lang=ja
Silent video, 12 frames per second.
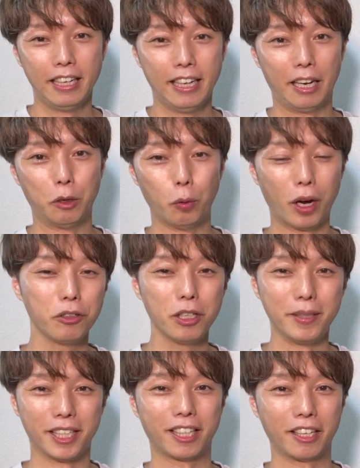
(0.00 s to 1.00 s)
あの、悪い意
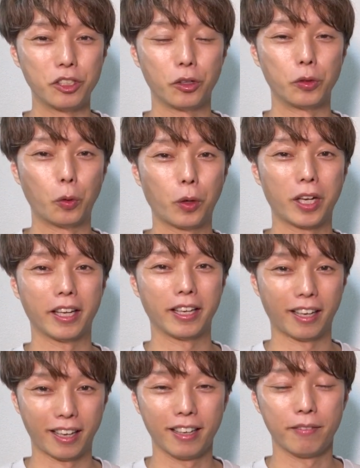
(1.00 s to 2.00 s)
味でしか印象に残らない
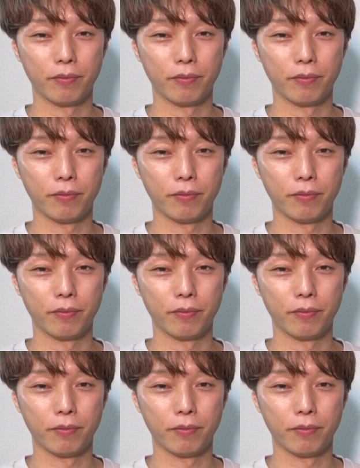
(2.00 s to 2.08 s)
から。